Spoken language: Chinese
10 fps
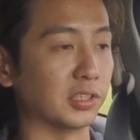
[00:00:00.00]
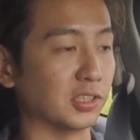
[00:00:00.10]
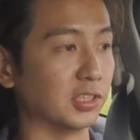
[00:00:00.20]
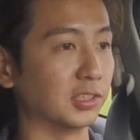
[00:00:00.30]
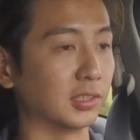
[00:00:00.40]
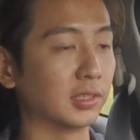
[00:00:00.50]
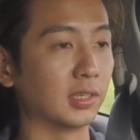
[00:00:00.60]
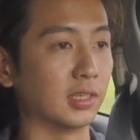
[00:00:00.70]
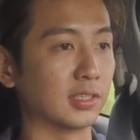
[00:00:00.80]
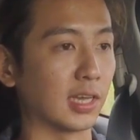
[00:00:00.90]
引擎，
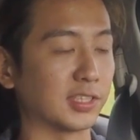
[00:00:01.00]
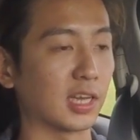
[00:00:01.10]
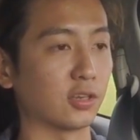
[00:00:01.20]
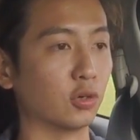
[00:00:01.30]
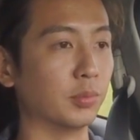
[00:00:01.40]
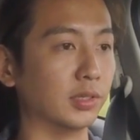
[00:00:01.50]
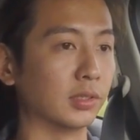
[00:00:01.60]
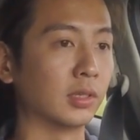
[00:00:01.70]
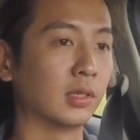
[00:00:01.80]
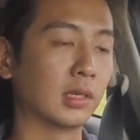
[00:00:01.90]
一踩下油
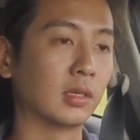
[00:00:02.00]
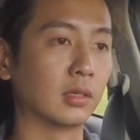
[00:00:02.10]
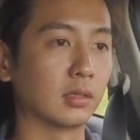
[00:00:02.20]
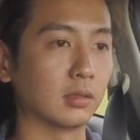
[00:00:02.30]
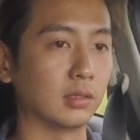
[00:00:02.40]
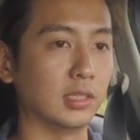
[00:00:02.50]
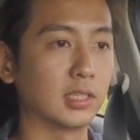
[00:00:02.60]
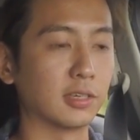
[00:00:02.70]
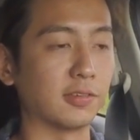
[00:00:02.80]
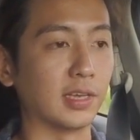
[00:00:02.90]
门，第
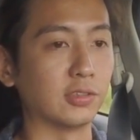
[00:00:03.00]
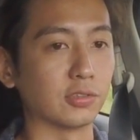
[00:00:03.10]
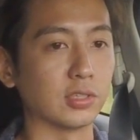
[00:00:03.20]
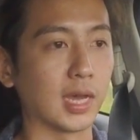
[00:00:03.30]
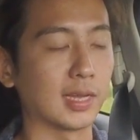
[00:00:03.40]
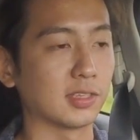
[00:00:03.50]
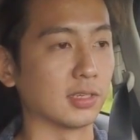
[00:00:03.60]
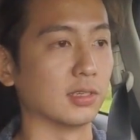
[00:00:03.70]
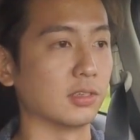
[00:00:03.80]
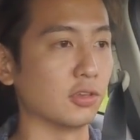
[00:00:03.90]
一个反应就是它
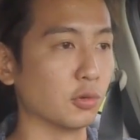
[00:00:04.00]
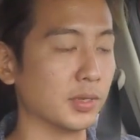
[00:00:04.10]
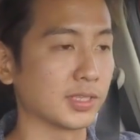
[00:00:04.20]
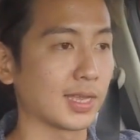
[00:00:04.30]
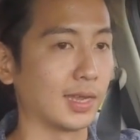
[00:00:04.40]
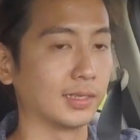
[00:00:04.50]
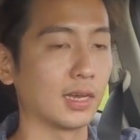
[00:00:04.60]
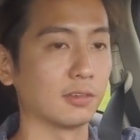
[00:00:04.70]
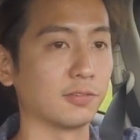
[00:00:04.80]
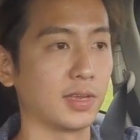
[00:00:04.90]
的油门踩
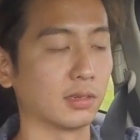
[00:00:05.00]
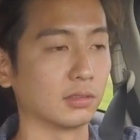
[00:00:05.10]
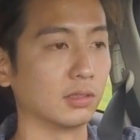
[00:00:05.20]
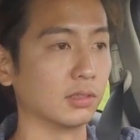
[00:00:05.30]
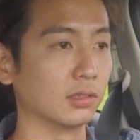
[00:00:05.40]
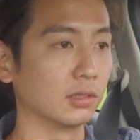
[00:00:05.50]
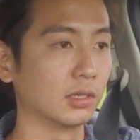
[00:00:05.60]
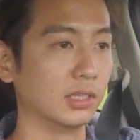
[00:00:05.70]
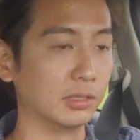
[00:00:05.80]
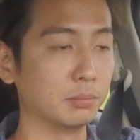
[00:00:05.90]
踏非常的
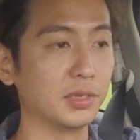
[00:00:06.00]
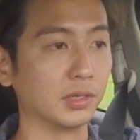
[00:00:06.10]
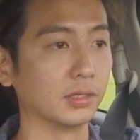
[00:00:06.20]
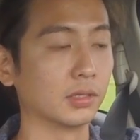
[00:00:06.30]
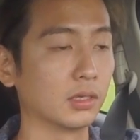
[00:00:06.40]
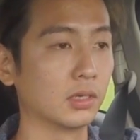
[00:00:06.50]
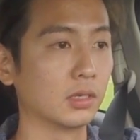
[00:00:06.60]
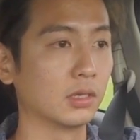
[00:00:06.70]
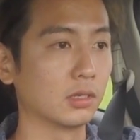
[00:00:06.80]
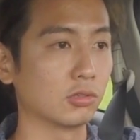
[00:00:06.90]
灵敏，
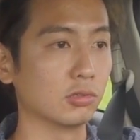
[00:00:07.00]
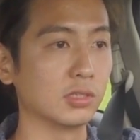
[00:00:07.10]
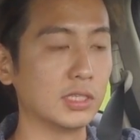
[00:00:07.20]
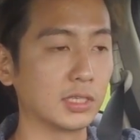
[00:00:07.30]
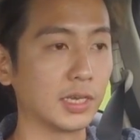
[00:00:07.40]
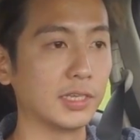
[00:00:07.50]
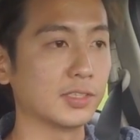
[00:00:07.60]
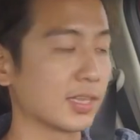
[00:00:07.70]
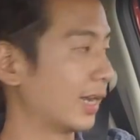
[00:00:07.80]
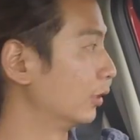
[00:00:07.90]
就是你可以
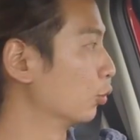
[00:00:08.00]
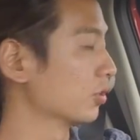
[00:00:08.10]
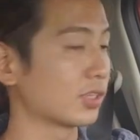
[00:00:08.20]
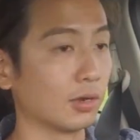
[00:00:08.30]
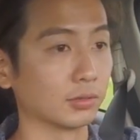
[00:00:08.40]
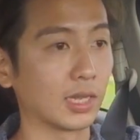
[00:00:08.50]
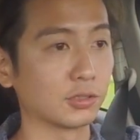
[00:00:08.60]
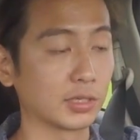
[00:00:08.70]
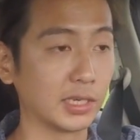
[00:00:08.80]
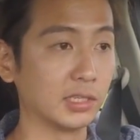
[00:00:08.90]
踩多少，它
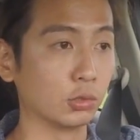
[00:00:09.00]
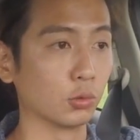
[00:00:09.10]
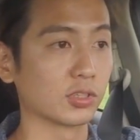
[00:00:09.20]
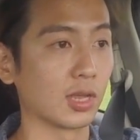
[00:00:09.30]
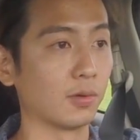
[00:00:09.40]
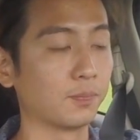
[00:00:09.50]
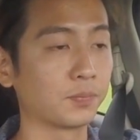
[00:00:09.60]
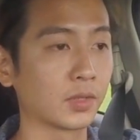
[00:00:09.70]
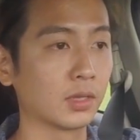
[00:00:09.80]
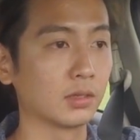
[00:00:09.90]
就给你多少。
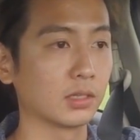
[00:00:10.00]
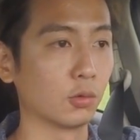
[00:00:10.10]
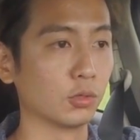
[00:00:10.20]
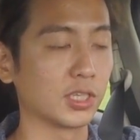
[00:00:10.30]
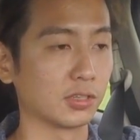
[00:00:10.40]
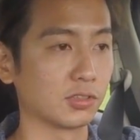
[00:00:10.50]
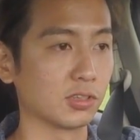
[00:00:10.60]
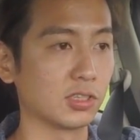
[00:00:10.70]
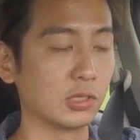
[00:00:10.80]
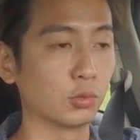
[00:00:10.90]
那我想
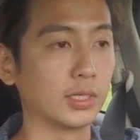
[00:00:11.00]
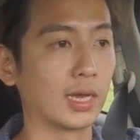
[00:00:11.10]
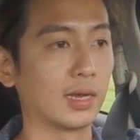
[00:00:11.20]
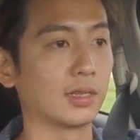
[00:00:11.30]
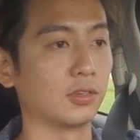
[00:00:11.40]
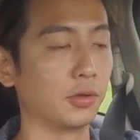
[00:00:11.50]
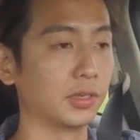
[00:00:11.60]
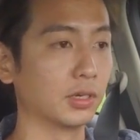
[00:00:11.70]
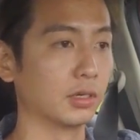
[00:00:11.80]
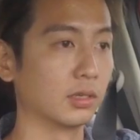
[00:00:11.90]
这是因为它有
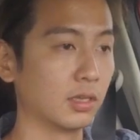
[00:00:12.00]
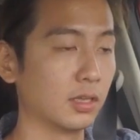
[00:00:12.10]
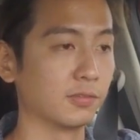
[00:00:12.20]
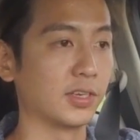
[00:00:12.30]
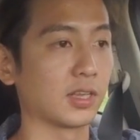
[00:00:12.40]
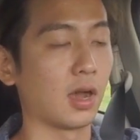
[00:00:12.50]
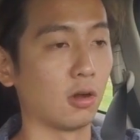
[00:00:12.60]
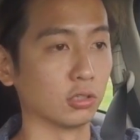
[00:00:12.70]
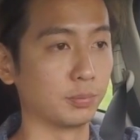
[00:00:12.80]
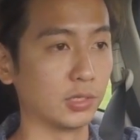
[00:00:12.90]
一个非常
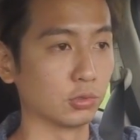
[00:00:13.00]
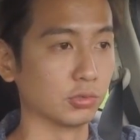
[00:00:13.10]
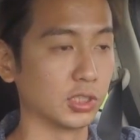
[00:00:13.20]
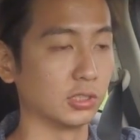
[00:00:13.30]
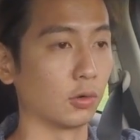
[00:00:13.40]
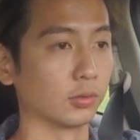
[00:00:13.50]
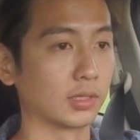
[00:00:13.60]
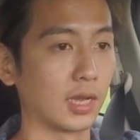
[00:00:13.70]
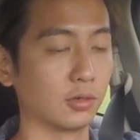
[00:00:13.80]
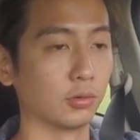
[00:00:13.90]
好的变速系统，
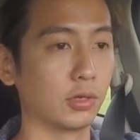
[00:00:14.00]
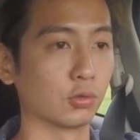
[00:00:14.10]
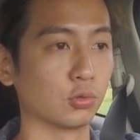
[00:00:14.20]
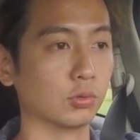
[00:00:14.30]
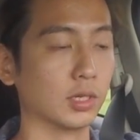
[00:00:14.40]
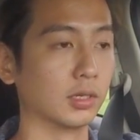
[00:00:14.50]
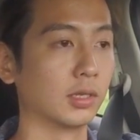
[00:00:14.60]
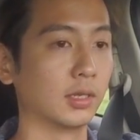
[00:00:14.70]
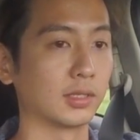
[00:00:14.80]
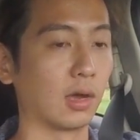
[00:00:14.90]
它有6速的
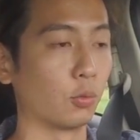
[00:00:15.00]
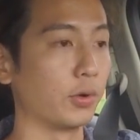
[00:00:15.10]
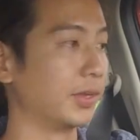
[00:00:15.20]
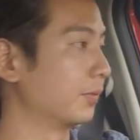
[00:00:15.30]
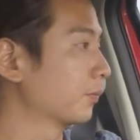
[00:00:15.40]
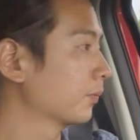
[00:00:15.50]
档位，